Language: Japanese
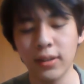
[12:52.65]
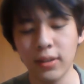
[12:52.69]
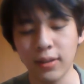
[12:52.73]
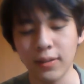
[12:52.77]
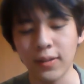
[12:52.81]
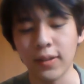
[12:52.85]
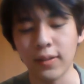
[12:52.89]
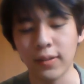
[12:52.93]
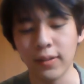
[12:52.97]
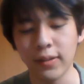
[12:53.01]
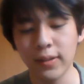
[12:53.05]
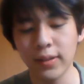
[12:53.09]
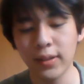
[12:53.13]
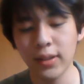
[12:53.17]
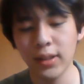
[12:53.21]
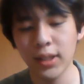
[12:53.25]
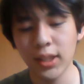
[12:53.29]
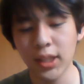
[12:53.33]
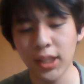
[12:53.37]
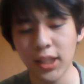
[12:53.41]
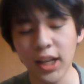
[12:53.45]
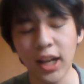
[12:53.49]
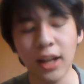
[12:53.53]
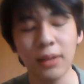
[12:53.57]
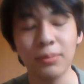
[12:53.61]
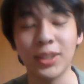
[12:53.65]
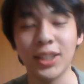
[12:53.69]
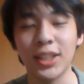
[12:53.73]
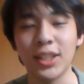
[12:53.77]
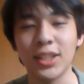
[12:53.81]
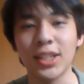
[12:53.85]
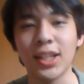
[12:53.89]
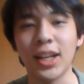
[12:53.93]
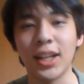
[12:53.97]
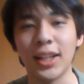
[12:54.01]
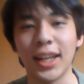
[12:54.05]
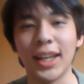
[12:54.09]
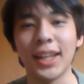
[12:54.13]
うん、ひがみで
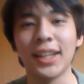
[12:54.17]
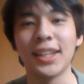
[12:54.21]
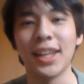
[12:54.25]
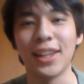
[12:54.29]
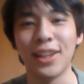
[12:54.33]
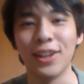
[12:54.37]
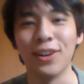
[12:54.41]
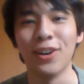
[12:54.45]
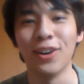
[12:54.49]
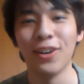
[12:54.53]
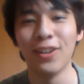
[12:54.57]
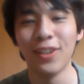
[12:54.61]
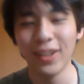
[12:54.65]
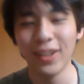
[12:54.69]
しかないけど、だか